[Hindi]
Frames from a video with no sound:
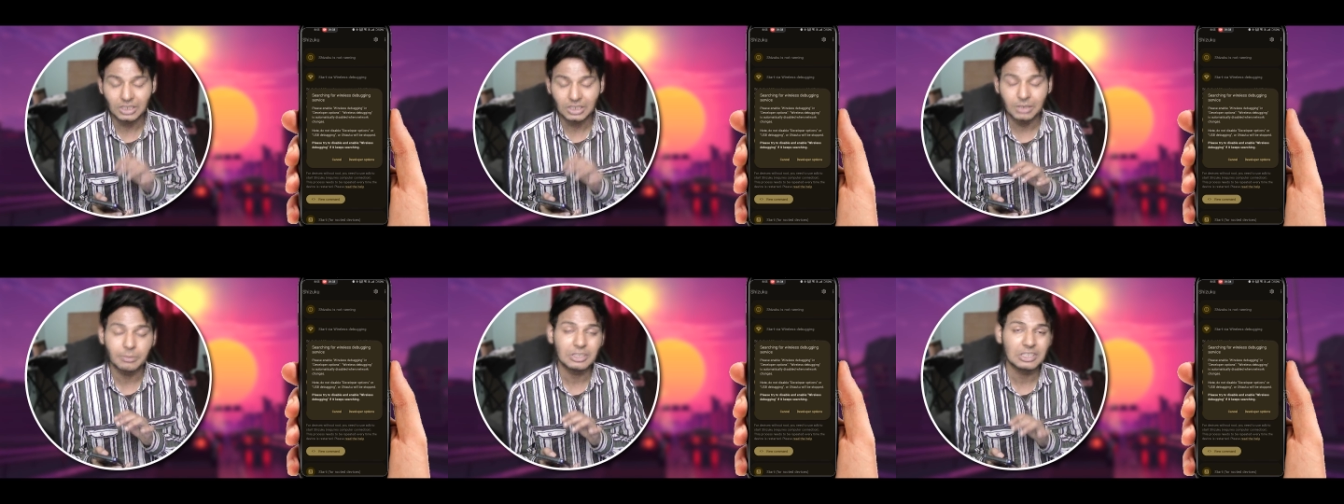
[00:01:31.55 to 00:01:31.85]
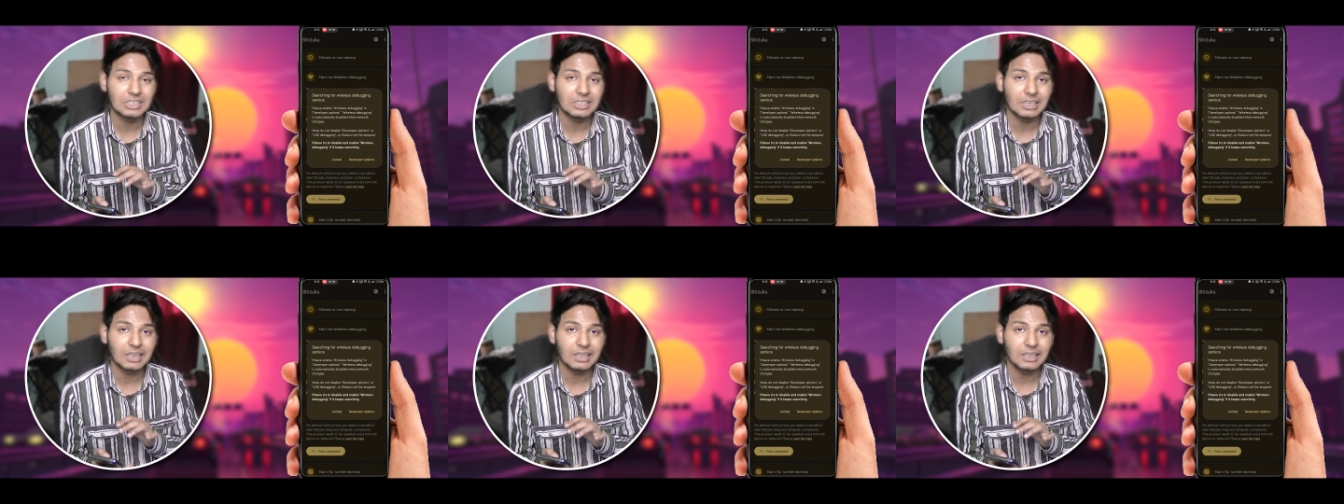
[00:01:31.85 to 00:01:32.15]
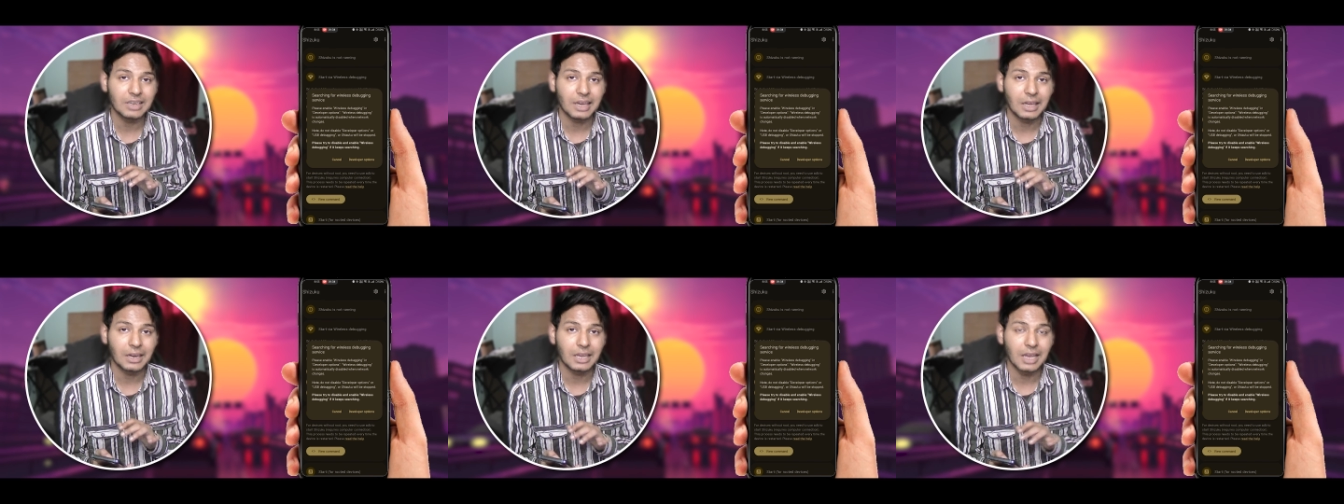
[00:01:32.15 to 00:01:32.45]
जितनी भी चीज़ें
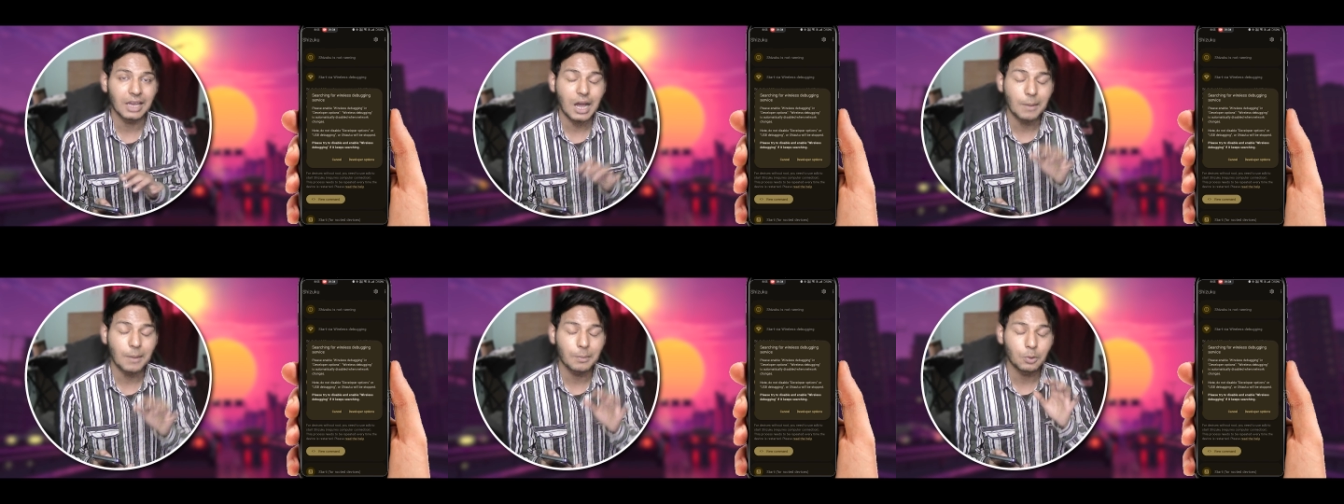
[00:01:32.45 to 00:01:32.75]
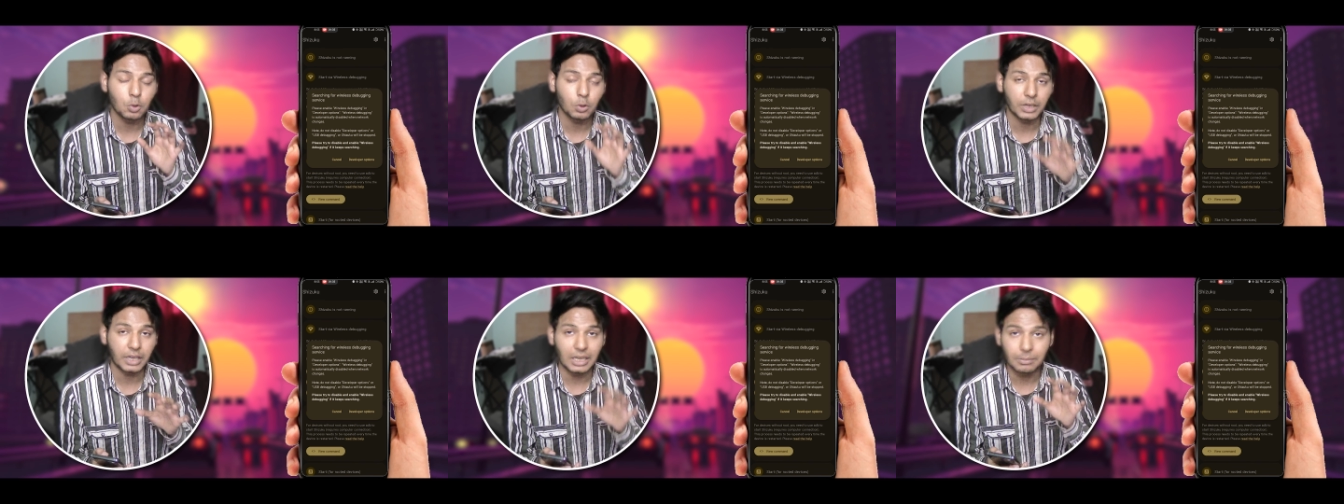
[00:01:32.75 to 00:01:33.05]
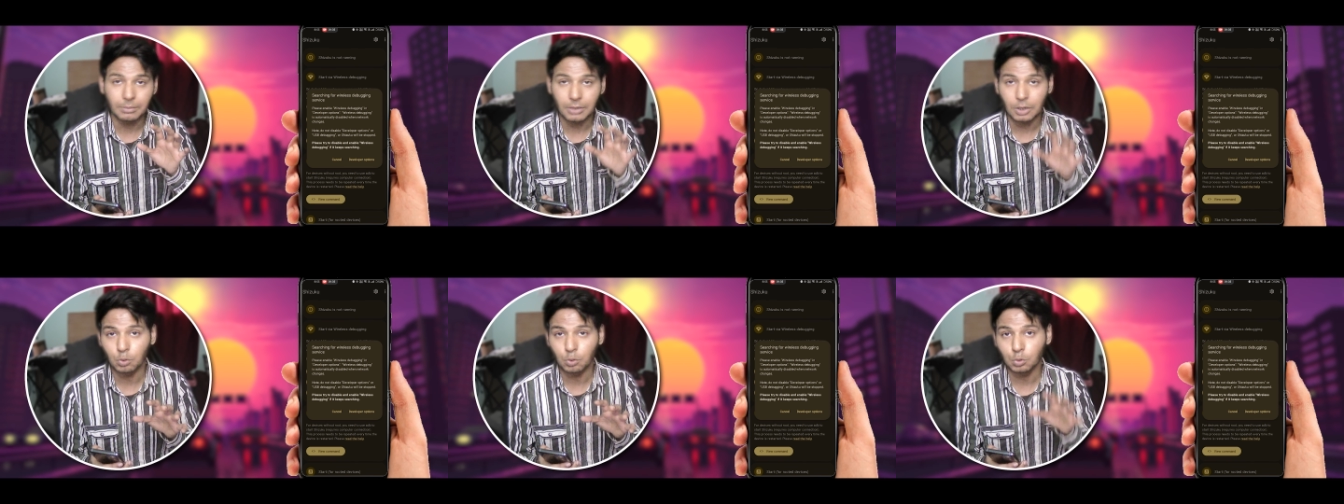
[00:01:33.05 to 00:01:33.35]
लिख के आ रही हैं आप लोग
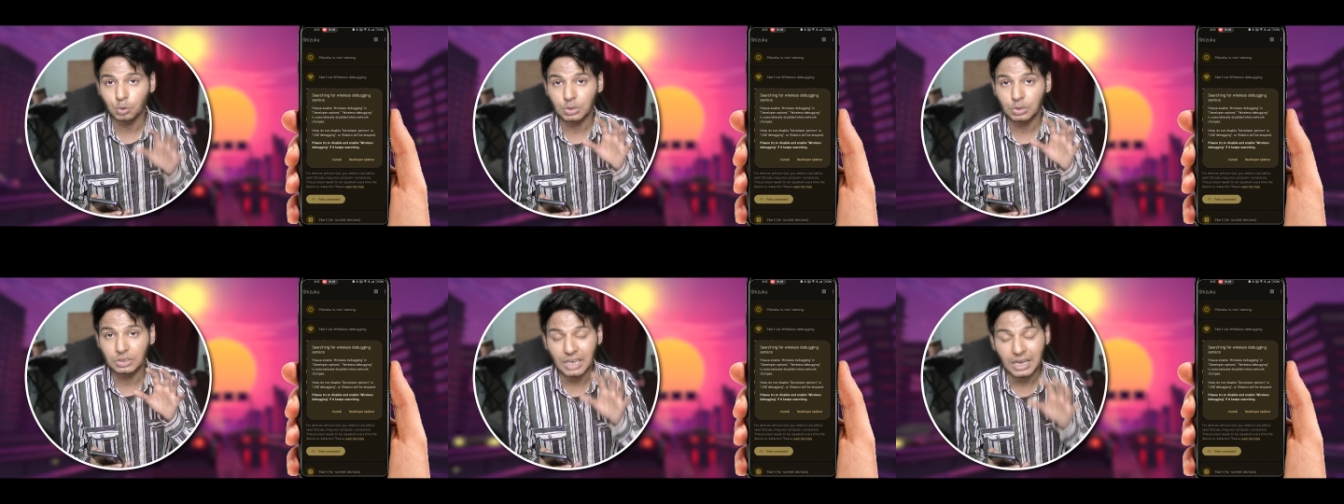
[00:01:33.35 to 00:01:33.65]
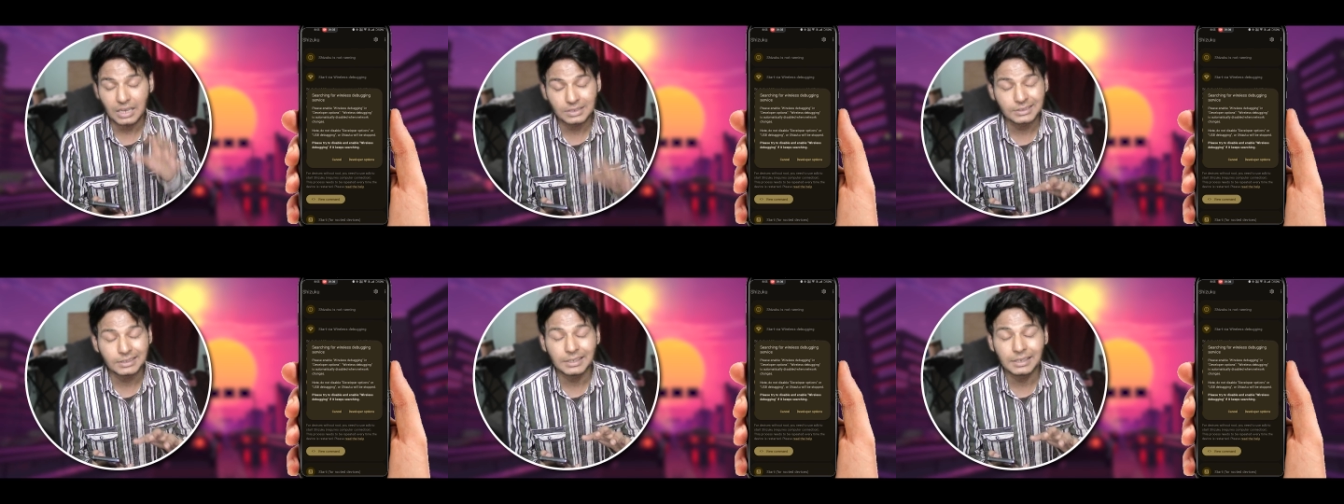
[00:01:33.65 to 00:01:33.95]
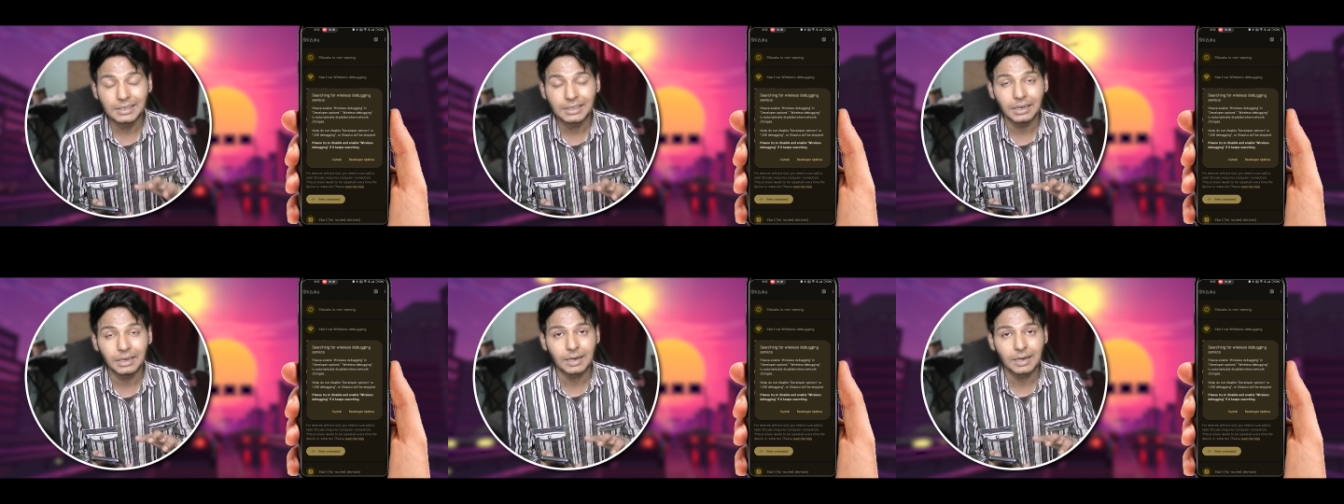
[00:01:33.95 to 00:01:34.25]
एक बार उनको ध्यान से
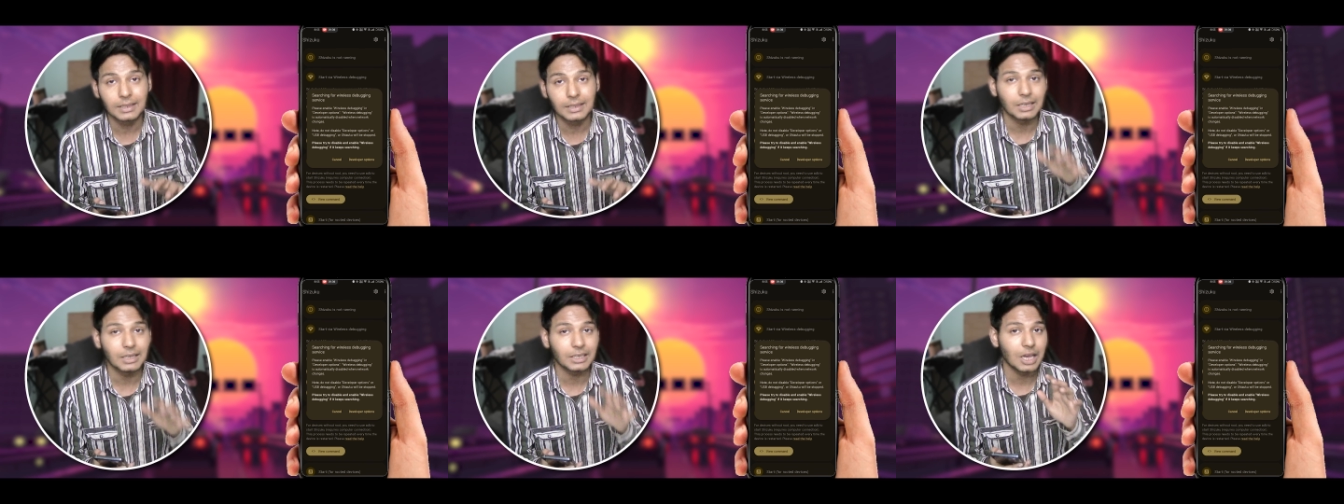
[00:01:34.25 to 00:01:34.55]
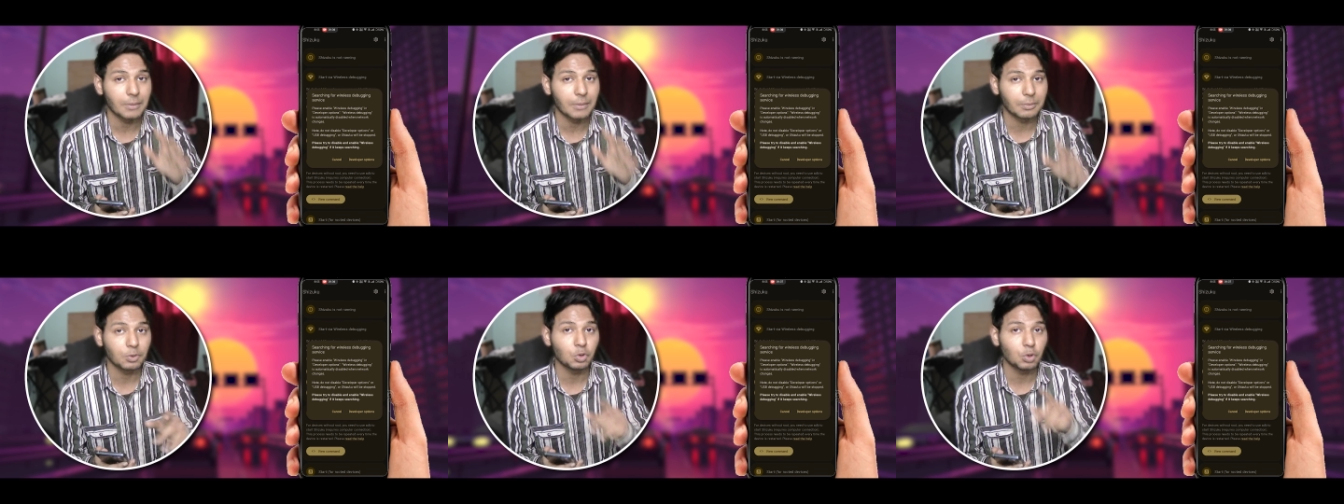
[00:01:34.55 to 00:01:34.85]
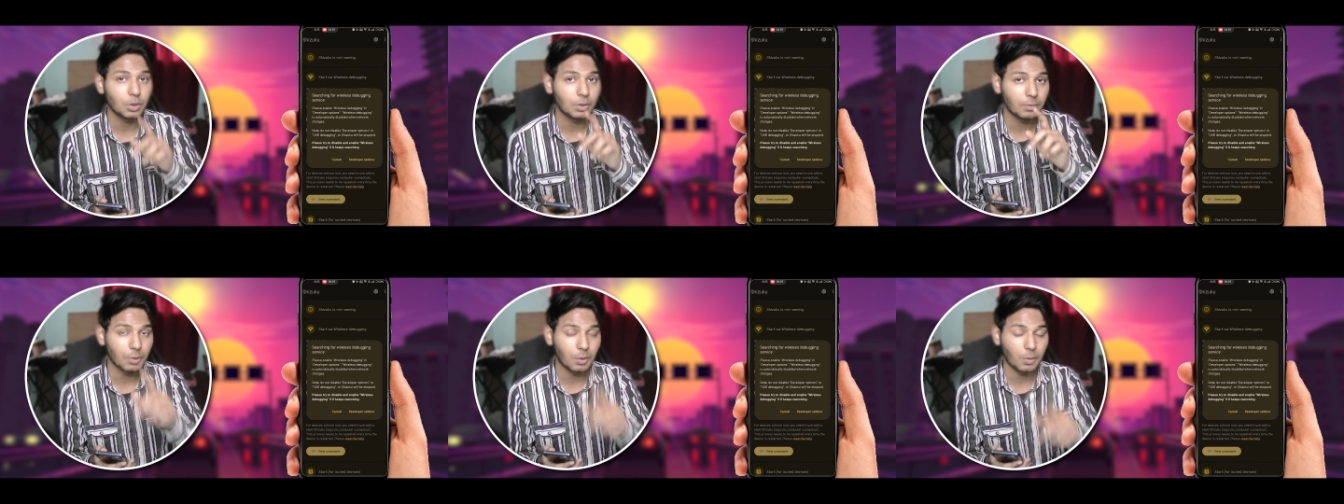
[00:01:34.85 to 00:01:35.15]
रीड कर लेना ताकि आपको
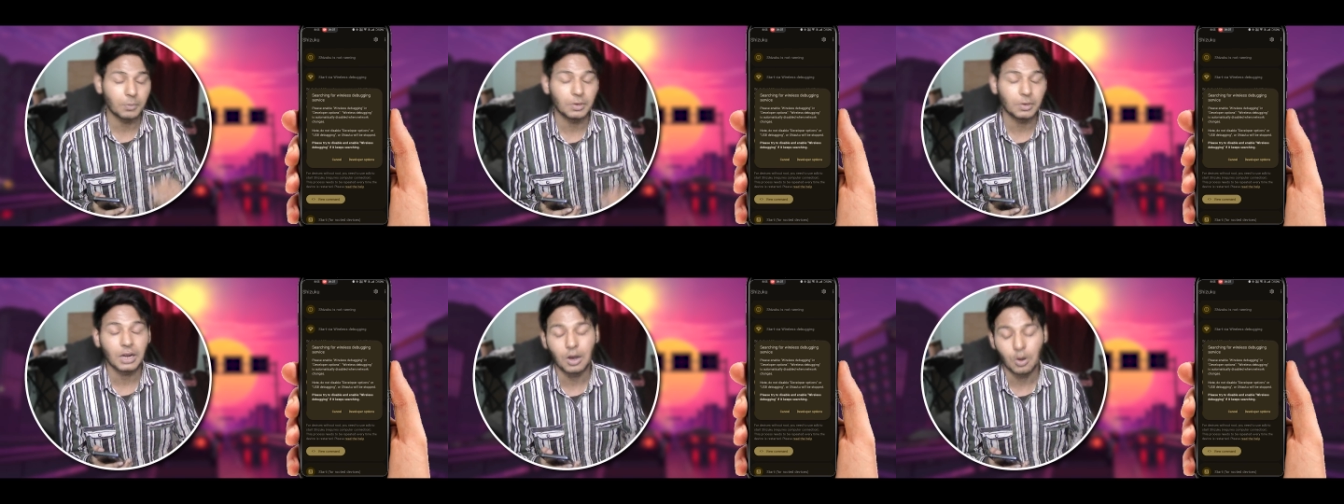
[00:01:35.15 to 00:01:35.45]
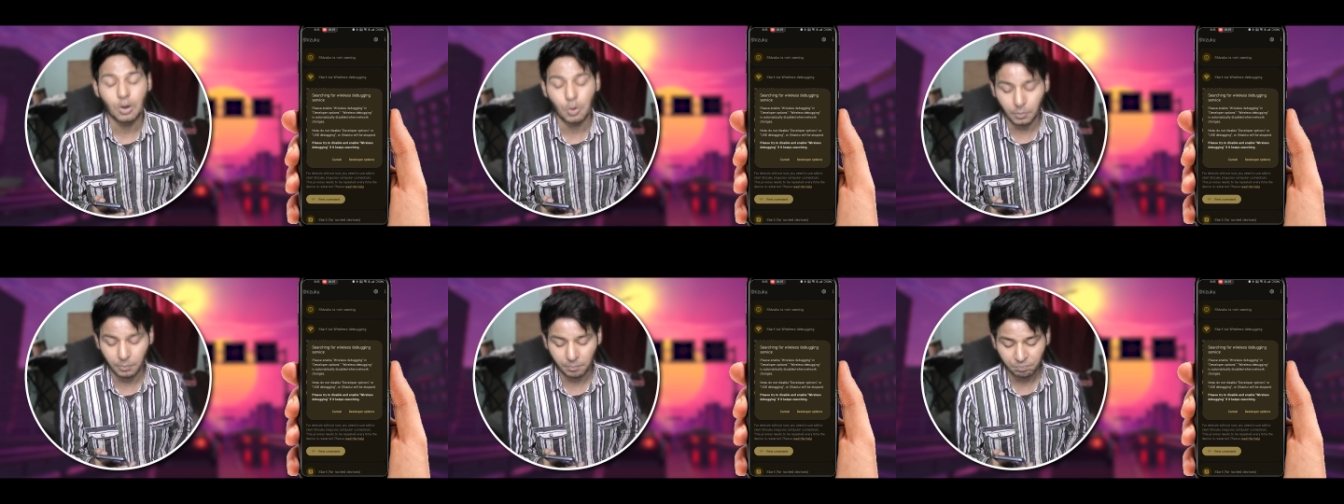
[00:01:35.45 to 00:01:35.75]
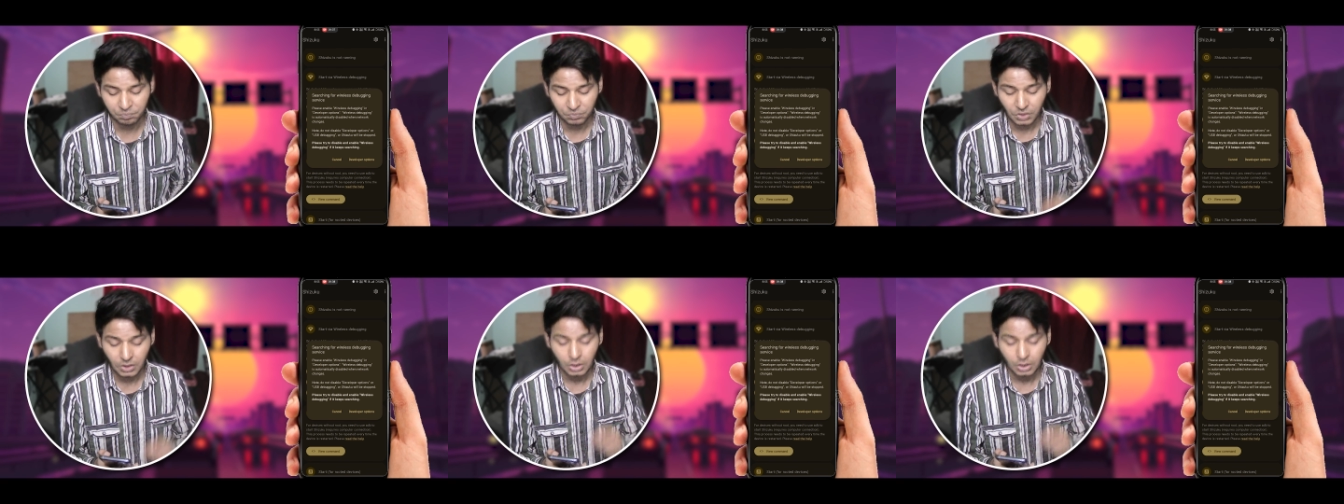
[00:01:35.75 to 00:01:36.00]
कोई प्रॉब्लम ना हो